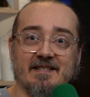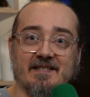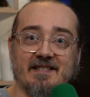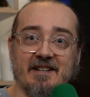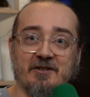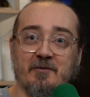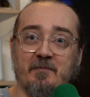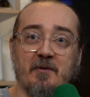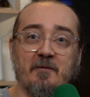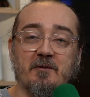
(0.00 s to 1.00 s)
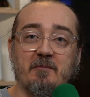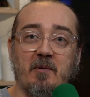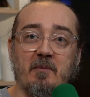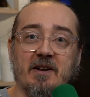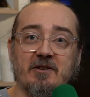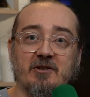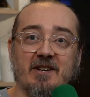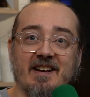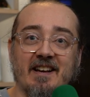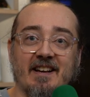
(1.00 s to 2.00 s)
zdaje się w pewnym
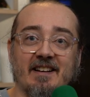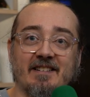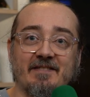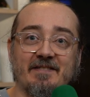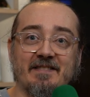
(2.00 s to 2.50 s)
momencie e,